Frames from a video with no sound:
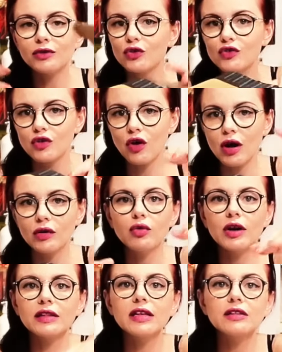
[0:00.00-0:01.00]
non so
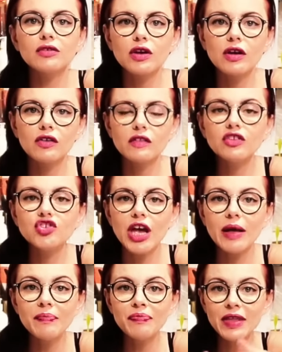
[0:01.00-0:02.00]
ancora dentro che cosa
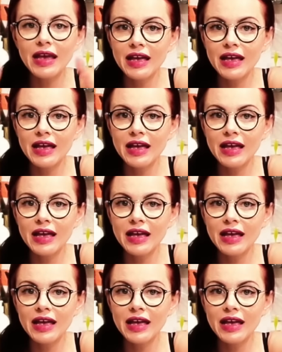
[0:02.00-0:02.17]
c'è,